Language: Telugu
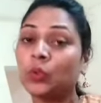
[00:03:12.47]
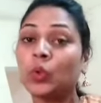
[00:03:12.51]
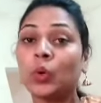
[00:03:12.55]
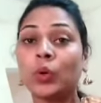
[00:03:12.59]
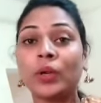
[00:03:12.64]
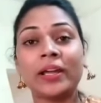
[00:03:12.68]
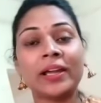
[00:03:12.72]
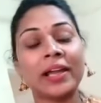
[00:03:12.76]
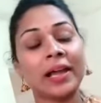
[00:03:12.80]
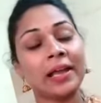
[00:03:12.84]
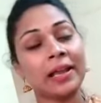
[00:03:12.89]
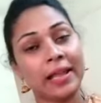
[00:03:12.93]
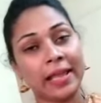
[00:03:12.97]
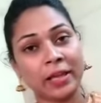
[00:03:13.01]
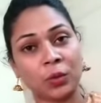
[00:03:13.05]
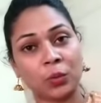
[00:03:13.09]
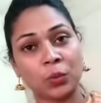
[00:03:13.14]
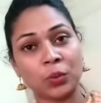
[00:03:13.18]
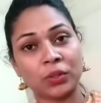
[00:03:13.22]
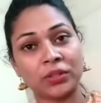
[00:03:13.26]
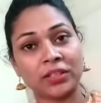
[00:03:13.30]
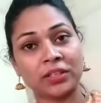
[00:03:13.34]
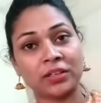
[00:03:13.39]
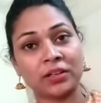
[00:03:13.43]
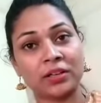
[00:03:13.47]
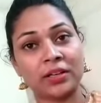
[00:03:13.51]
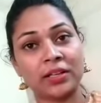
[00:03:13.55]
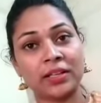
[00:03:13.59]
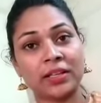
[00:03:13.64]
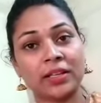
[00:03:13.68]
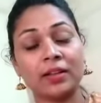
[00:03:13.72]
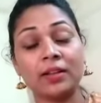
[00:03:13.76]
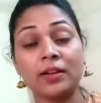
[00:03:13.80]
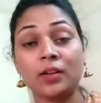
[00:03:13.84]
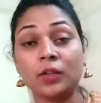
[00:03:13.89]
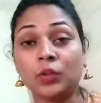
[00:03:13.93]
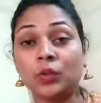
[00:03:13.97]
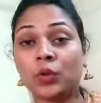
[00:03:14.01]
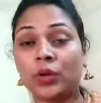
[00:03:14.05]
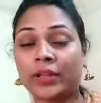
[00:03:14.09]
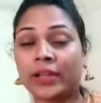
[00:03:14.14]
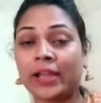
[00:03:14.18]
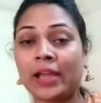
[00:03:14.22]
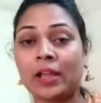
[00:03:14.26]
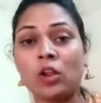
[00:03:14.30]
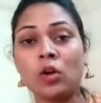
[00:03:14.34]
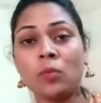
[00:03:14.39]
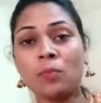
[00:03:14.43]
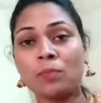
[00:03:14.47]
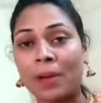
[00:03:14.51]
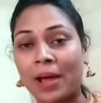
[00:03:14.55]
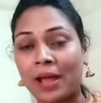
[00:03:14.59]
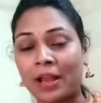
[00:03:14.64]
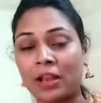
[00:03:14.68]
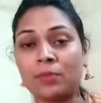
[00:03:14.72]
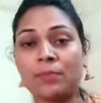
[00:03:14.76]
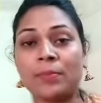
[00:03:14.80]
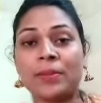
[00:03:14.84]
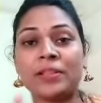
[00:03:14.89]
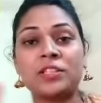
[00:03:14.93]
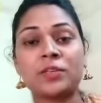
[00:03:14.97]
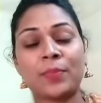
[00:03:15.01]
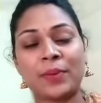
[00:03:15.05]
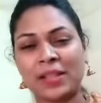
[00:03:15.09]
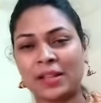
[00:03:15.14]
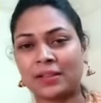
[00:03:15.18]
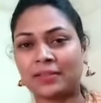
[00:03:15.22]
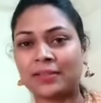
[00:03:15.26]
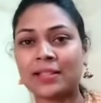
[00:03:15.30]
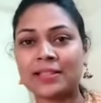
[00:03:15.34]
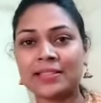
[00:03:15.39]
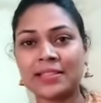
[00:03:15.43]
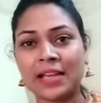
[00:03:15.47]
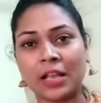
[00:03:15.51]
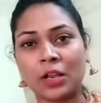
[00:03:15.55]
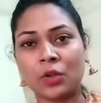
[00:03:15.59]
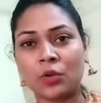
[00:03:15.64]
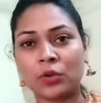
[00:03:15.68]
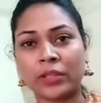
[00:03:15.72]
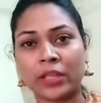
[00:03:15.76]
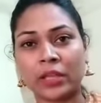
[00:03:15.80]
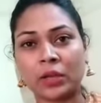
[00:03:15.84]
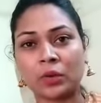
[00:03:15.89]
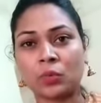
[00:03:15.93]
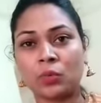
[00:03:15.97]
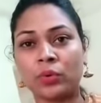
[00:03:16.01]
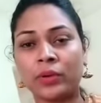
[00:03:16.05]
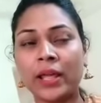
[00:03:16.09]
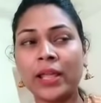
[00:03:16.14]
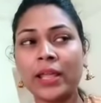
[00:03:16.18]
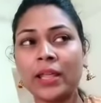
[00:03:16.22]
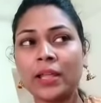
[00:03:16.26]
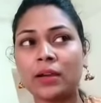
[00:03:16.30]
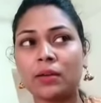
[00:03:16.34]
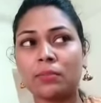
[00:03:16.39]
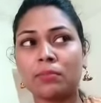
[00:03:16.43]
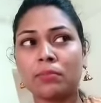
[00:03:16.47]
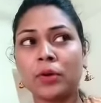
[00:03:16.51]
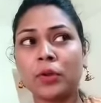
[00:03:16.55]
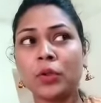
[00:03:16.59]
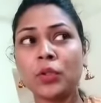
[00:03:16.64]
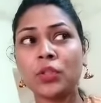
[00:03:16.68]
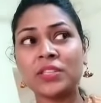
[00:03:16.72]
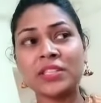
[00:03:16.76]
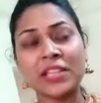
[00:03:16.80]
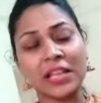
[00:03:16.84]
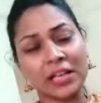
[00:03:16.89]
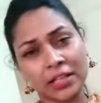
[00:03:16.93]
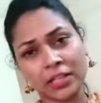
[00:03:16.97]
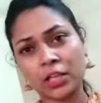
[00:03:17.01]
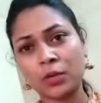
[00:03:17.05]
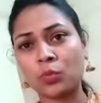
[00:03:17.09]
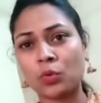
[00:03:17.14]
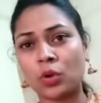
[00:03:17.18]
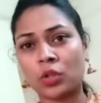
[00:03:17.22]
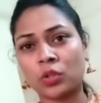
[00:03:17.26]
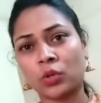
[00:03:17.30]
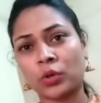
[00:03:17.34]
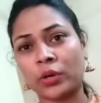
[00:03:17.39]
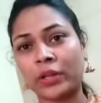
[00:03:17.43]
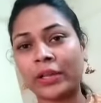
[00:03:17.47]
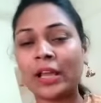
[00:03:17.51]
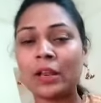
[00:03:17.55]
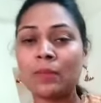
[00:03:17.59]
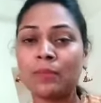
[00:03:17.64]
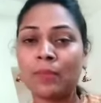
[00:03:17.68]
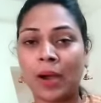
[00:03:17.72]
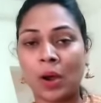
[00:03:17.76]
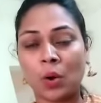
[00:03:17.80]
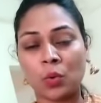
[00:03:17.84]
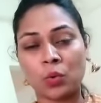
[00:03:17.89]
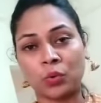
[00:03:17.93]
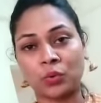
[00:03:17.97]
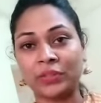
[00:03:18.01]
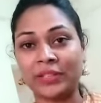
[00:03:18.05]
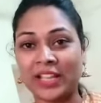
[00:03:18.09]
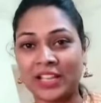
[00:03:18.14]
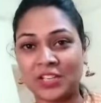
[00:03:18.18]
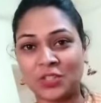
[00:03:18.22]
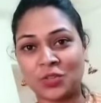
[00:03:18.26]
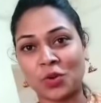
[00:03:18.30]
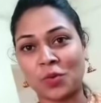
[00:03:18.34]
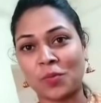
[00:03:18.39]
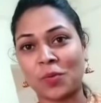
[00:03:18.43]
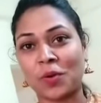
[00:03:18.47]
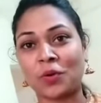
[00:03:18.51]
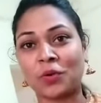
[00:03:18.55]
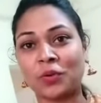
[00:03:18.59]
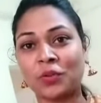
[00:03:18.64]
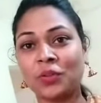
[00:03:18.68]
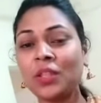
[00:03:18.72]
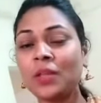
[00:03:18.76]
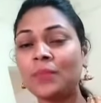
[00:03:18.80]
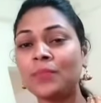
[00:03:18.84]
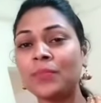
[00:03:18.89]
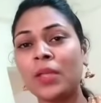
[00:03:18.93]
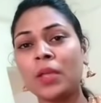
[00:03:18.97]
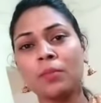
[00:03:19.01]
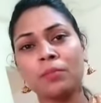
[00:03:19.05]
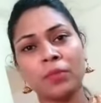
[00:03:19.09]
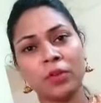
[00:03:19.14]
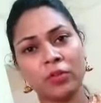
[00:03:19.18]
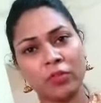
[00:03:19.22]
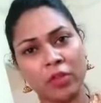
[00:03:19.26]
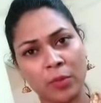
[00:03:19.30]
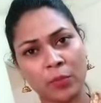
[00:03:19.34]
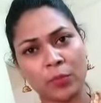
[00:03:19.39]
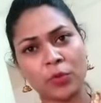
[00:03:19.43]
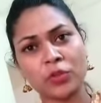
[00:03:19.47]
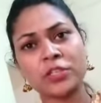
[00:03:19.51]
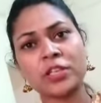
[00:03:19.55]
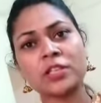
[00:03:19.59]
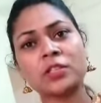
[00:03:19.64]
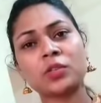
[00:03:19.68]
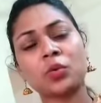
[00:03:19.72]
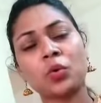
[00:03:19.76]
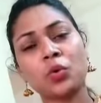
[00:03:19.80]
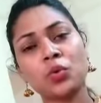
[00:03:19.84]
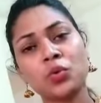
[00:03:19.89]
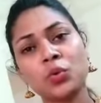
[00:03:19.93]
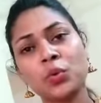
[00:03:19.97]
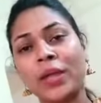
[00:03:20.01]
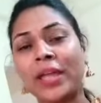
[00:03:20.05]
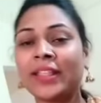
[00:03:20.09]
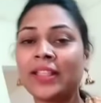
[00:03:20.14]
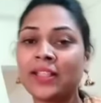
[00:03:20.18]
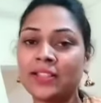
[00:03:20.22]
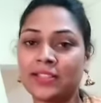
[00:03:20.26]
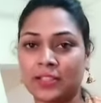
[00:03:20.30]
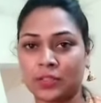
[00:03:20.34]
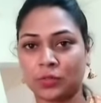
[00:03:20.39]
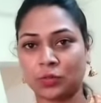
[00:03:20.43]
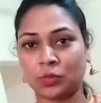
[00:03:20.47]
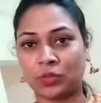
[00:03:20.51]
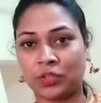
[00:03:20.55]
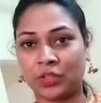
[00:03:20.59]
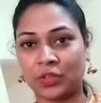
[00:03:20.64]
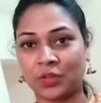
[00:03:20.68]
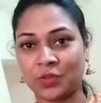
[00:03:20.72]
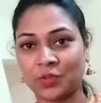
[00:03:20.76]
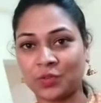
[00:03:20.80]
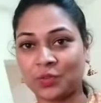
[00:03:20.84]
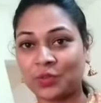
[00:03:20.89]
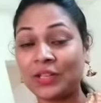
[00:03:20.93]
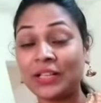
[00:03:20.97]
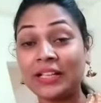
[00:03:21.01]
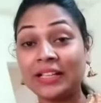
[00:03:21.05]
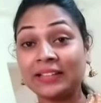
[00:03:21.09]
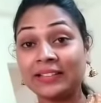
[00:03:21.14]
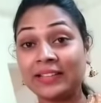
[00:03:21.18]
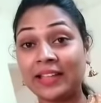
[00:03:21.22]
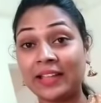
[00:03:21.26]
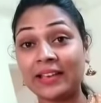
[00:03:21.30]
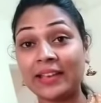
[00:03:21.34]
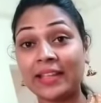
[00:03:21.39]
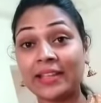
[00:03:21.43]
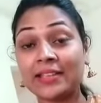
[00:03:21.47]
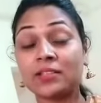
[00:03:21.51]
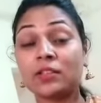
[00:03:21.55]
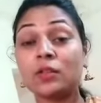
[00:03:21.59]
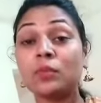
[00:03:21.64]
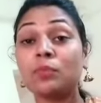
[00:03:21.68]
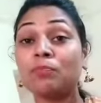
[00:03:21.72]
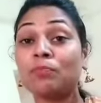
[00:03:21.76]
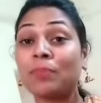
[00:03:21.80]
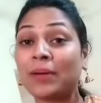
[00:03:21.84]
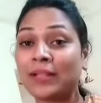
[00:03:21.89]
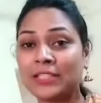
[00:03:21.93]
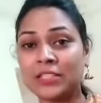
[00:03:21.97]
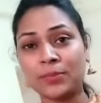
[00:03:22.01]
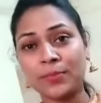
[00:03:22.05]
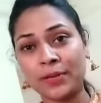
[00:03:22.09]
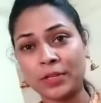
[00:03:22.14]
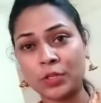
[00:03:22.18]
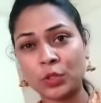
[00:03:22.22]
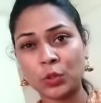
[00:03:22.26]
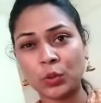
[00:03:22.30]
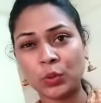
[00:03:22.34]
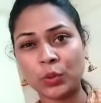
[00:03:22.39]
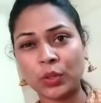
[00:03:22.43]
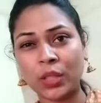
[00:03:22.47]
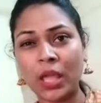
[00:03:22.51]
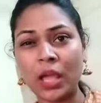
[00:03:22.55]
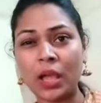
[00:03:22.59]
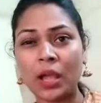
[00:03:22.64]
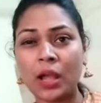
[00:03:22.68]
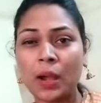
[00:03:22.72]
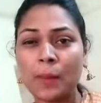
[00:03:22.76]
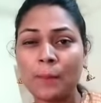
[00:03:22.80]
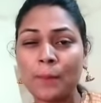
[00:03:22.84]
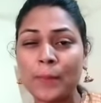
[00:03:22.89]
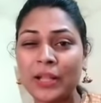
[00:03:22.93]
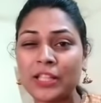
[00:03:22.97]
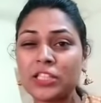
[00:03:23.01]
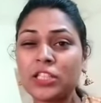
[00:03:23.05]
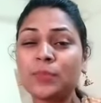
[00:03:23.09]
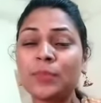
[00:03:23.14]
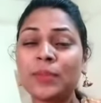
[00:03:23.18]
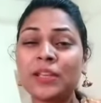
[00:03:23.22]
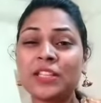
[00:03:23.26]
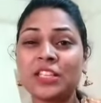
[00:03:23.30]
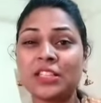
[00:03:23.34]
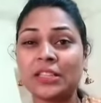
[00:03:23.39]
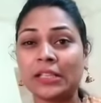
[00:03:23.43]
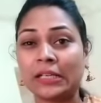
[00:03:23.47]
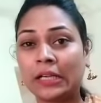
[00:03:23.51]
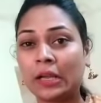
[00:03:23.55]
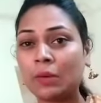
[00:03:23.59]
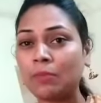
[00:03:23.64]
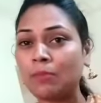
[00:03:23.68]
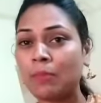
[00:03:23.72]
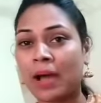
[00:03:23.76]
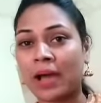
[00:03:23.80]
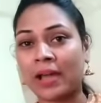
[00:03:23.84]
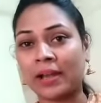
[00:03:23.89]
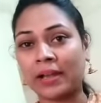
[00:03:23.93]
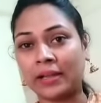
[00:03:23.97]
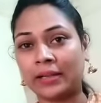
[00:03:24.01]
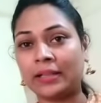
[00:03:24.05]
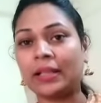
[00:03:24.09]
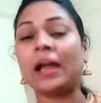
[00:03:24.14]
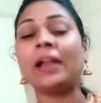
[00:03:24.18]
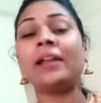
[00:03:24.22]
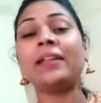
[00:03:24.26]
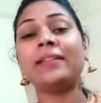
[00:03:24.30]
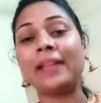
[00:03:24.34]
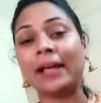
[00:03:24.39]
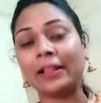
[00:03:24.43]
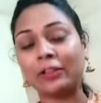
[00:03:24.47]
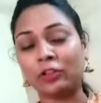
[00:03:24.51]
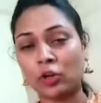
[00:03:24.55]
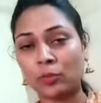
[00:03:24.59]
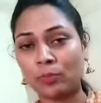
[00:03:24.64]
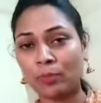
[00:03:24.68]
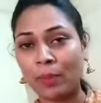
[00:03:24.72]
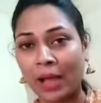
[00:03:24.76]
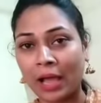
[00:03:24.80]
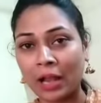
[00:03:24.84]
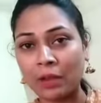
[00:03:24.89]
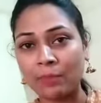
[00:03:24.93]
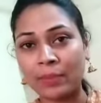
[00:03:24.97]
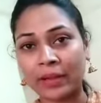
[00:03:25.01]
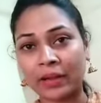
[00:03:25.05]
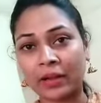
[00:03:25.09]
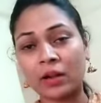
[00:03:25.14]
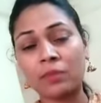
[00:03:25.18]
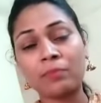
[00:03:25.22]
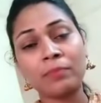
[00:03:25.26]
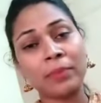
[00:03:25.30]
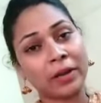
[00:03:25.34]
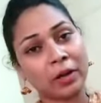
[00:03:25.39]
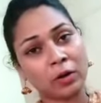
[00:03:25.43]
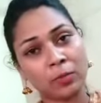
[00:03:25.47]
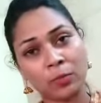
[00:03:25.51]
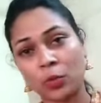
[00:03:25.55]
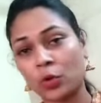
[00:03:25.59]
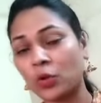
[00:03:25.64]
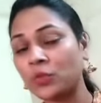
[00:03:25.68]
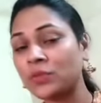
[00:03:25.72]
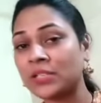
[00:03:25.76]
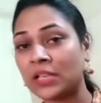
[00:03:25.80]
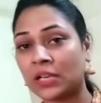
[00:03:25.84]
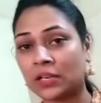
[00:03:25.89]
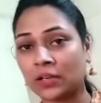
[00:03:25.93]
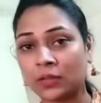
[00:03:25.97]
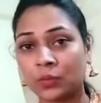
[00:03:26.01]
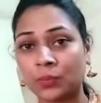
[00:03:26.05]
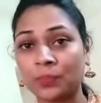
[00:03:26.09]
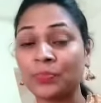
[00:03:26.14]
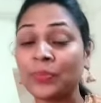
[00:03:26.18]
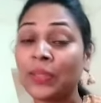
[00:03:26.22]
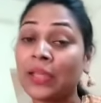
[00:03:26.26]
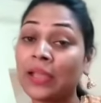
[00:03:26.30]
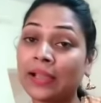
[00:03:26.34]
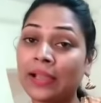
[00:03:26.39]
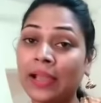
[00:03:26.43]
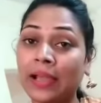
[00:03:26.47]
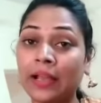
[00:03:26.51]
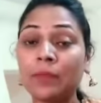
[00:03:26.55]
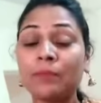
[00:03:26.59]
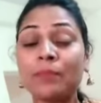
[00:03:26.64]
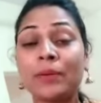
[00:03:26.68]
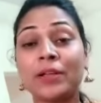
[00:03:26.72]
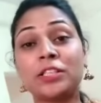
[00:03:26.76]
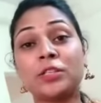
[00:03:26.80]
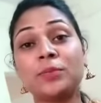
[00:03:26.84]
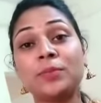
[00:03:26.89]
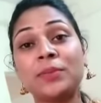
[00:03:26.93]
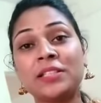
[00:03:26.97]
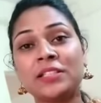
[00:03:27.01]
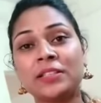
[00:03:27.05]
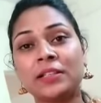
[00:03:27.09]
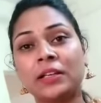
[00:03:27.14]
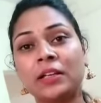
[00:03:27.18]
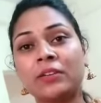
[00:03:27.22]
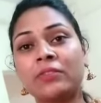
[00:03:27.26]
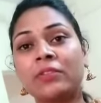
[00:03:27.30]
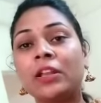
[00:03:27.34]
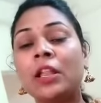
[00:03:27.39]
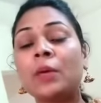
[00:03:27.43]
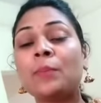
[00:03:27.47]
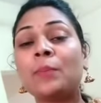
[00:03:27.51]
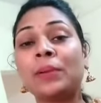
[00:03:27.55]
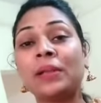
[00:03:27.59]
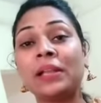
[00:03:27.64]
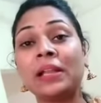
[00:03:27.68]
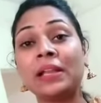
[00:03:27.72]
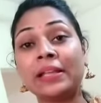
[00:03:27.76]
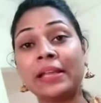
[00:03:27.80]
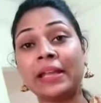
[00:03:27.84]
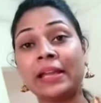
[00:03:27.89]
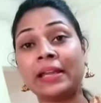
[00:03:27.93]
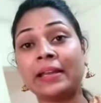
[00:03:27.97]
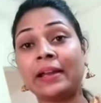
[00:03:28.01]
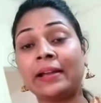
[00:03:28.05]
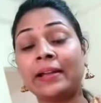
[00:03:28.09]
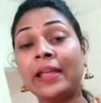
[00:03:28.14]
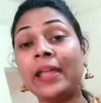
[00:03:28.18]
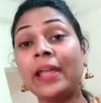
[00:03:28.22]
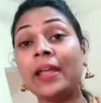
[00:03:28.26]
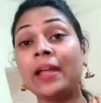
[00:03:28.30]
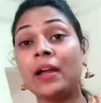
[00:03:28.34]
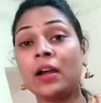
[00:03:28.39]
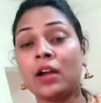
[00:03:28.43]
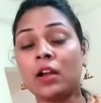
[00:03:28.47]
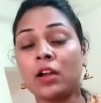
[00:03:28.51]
దొండకాయలు ఎక్కువ తినండి దొండకాయలో పాలు పెంచే పదార్థాలు చాలా వరకు ఎక్కువ ఉంటాయి మరియు చల్లదనం కూడా దొండకాయలు బాగుంటుంది టేస్ట్గా బాగుంటుంది మీరు వేపుడు చేసుకోవచ్చు ఏదైనా చేసుకో తినొచ్చు దాని నెక్స్ట్ పచ్చిమిర్చి ఉంటుంది పచ్చిమిర్చి తినడం మానేయండి అంటే దాంతో పాలు పెరగడం పెరగకపోవడం జరగదు కానీ పచ్చిమిర్చి తినడం వల్ల పిల్లలకి ఏంటంటే